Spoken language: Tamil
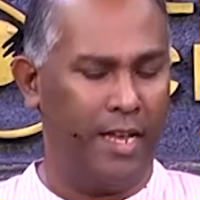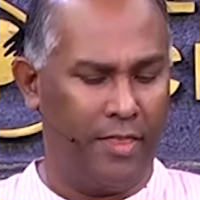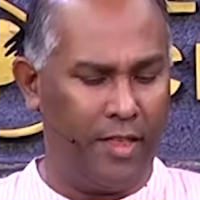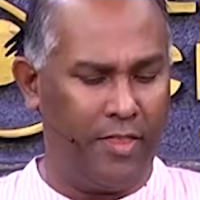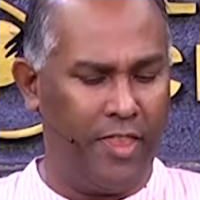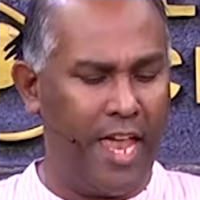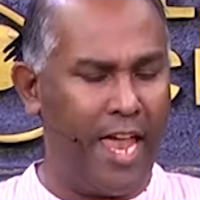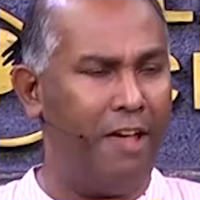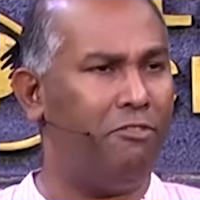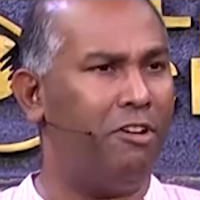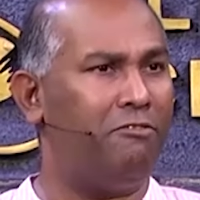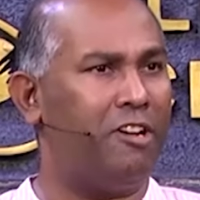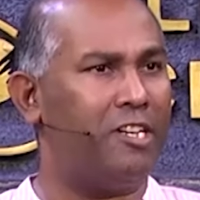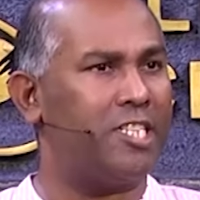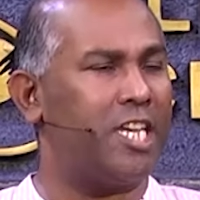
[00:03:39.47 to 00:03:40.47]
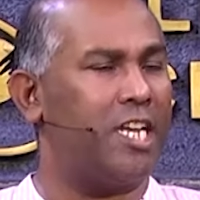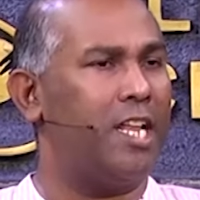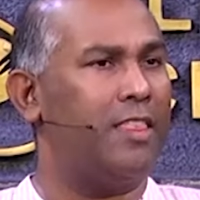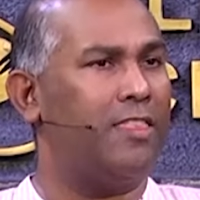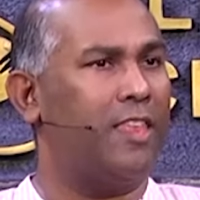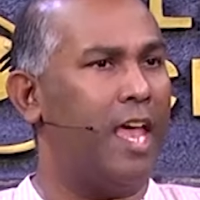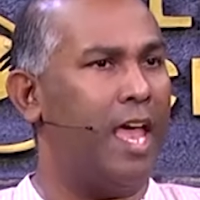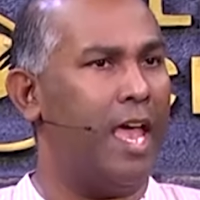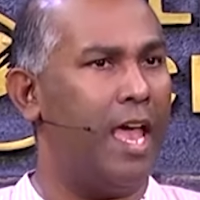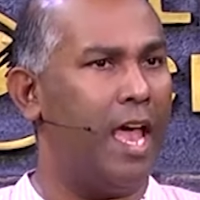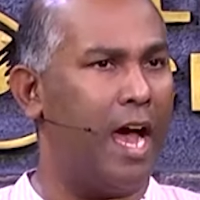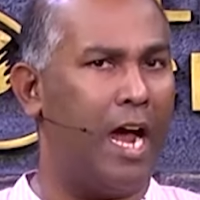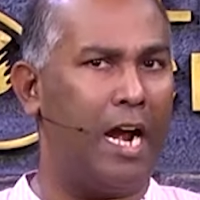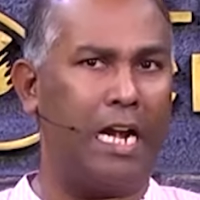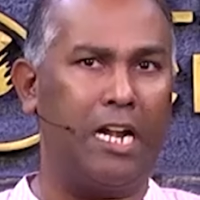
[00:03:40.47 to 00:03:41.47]
இந்த தேவ வசனத்தை
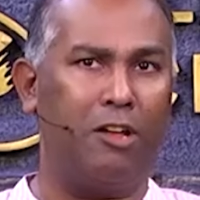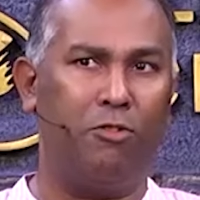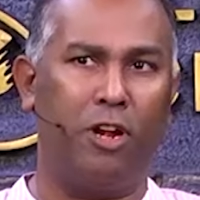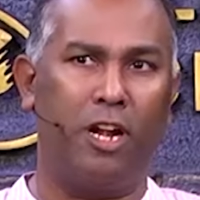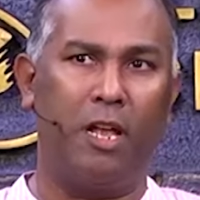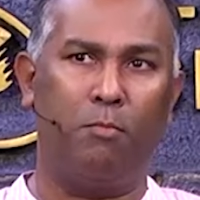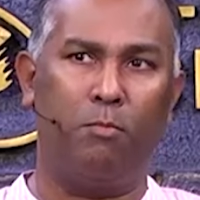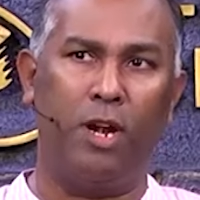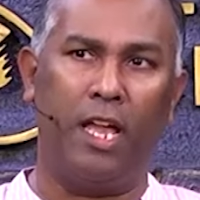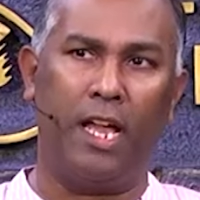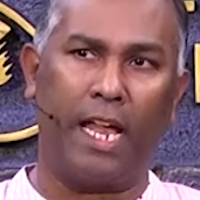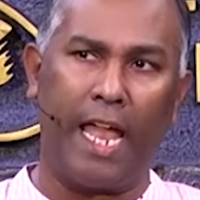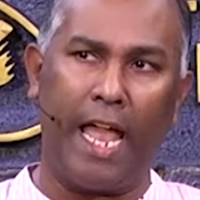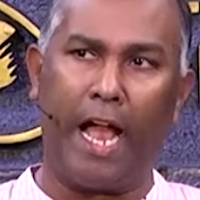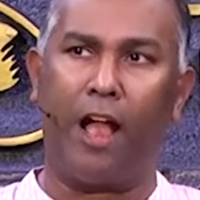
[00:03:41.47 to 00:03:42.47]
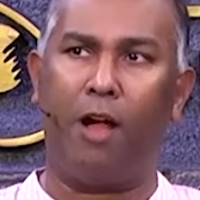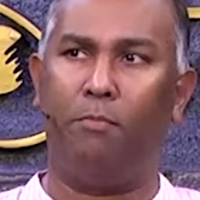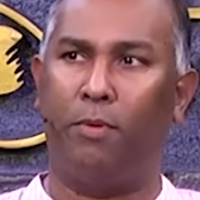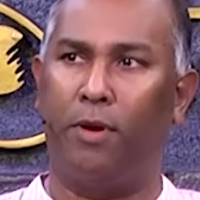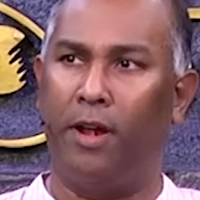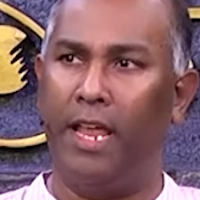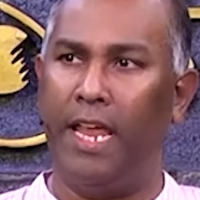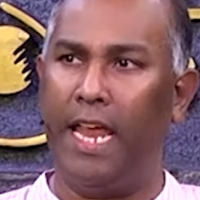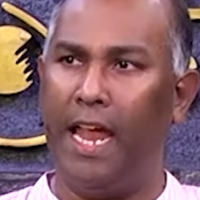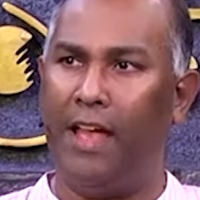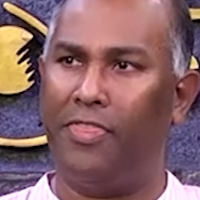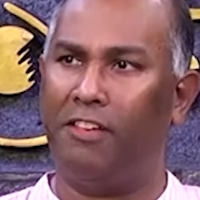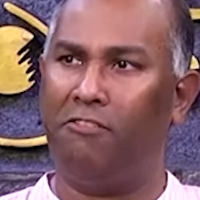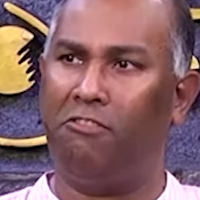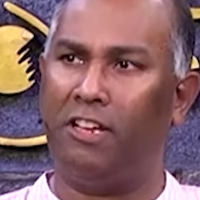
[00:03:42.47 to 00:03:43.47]
ஆண்டவர் நம்மளை கேட்க பண்ணி
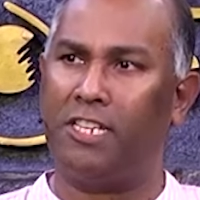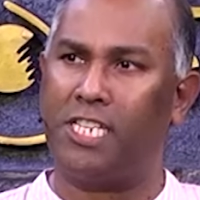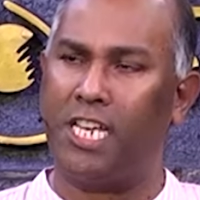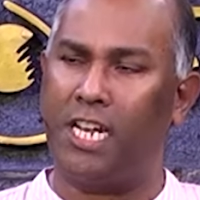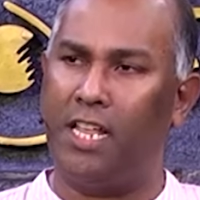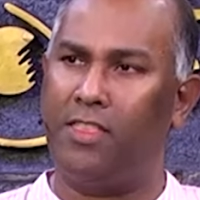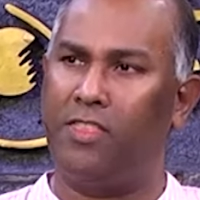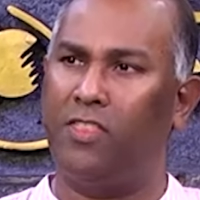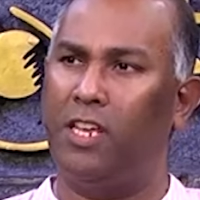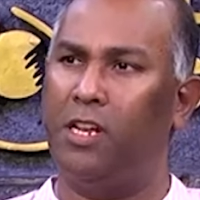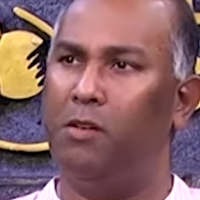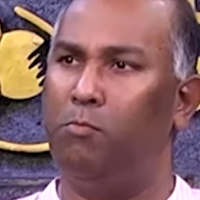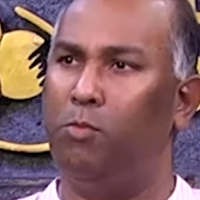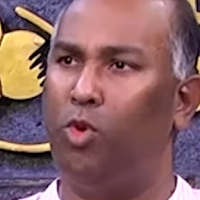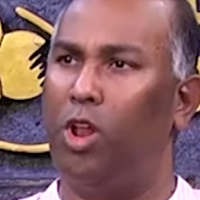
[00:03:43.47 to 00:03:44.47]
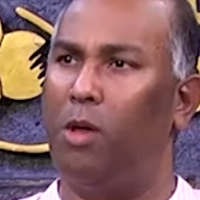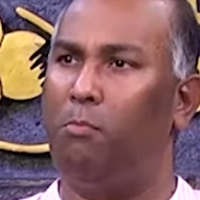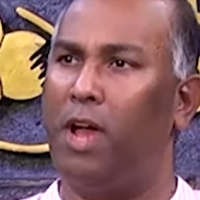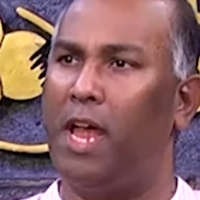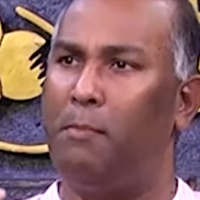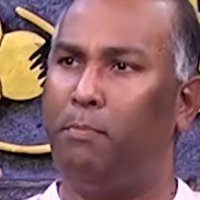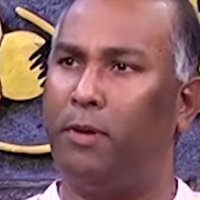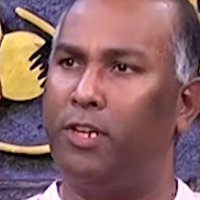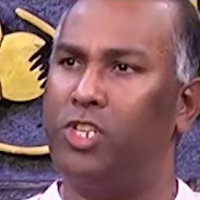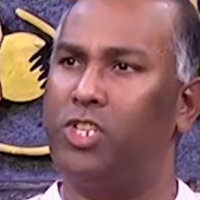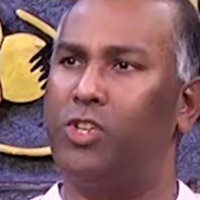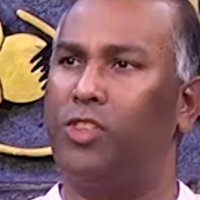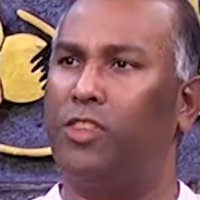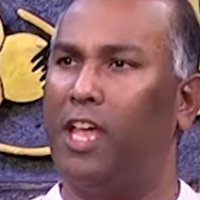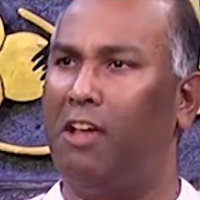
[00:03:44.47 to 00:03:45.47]
அந்த வசனத்தின் மூலமாய்
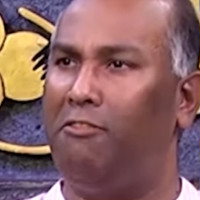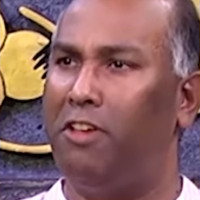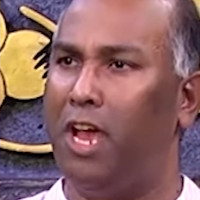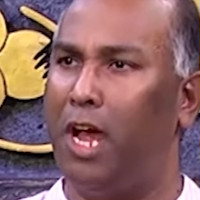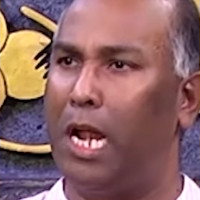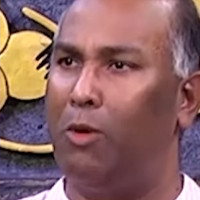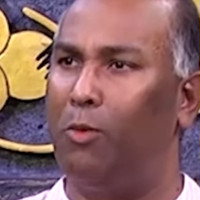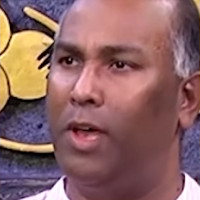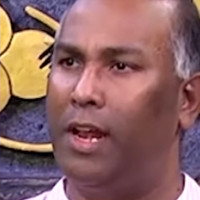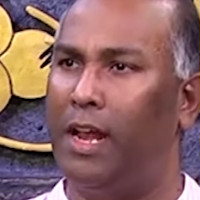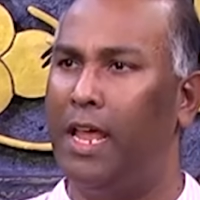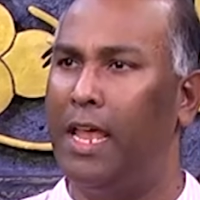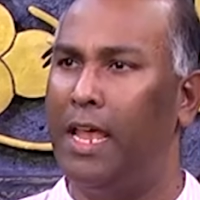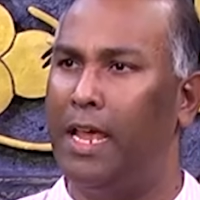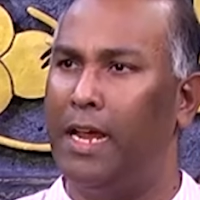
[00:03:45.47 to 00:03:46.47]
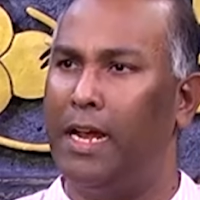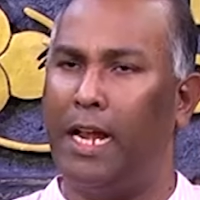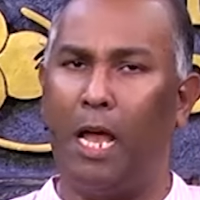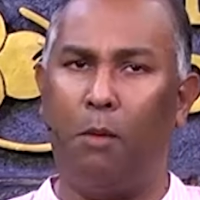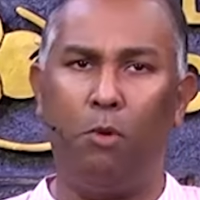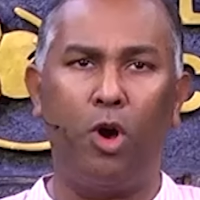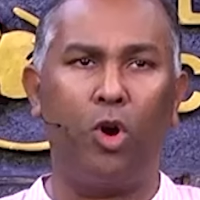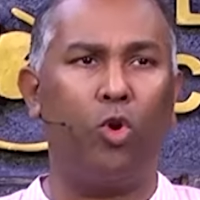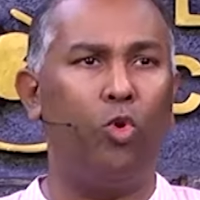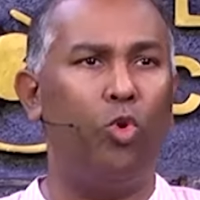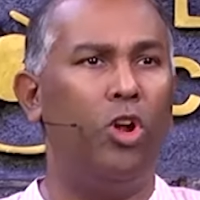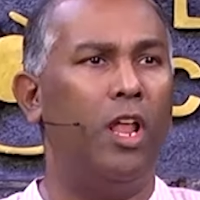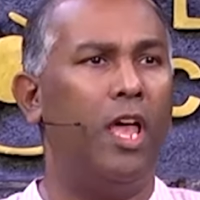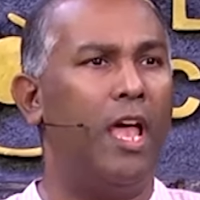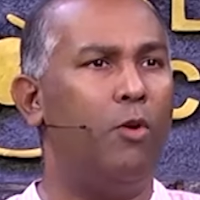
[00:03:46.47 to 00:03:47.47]
தாவியானவர்
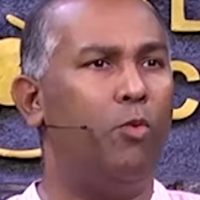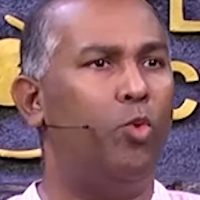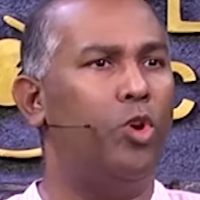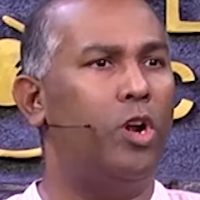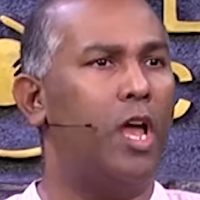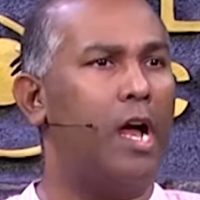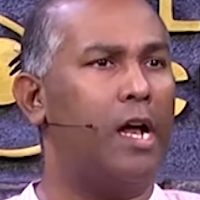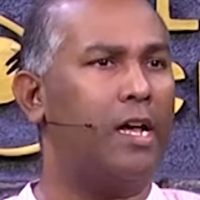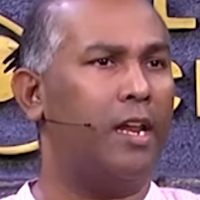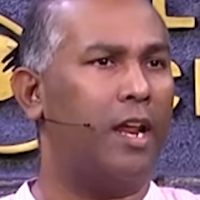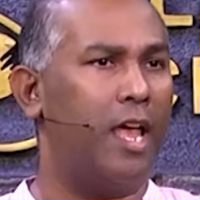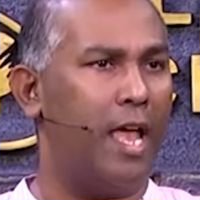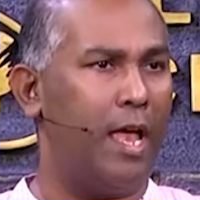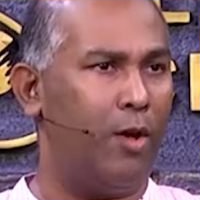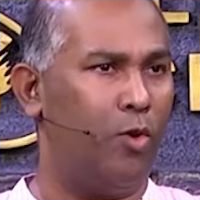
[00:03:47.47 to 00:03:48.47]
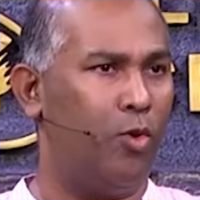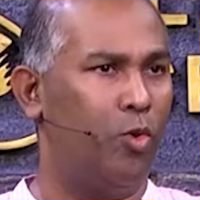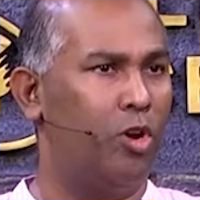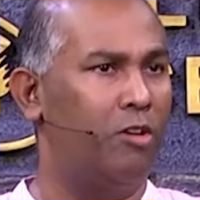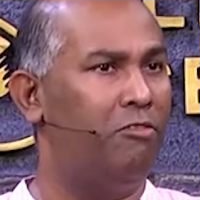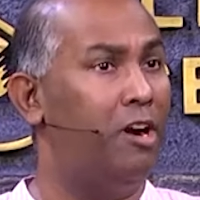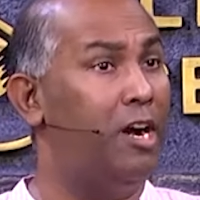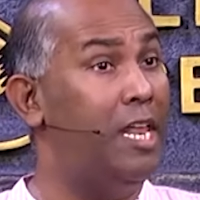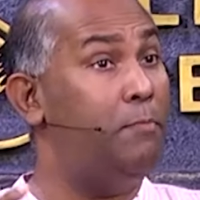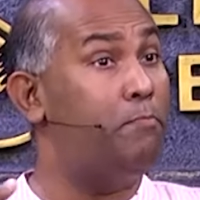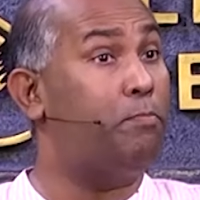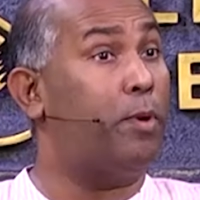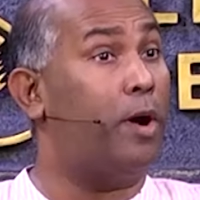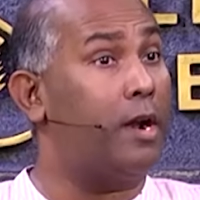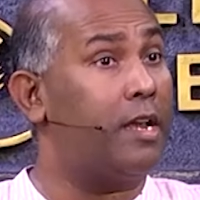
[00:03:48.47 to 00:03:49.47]
நமக்குள்ள உண்டாக்குற ஒரு
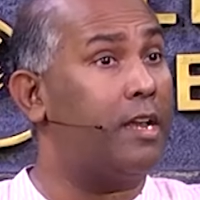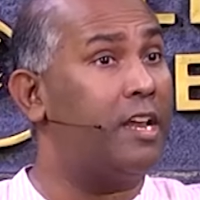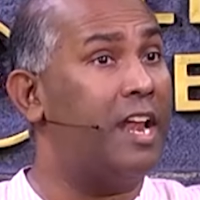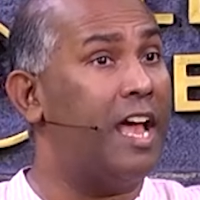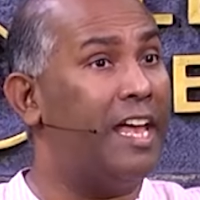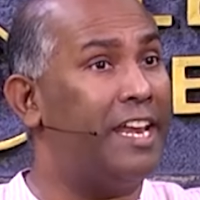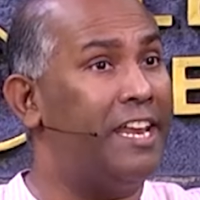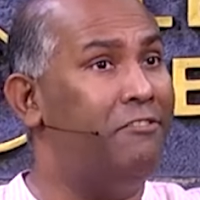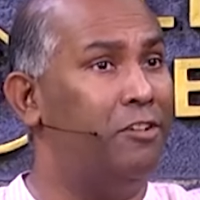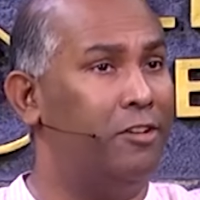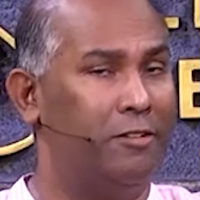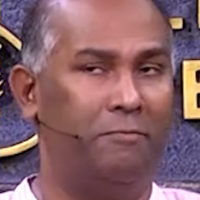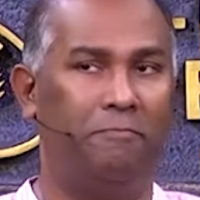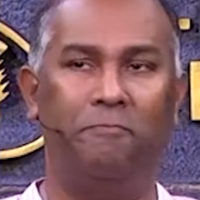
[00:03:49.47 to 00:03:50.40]
வெளிப்பாட்டின் அறிவு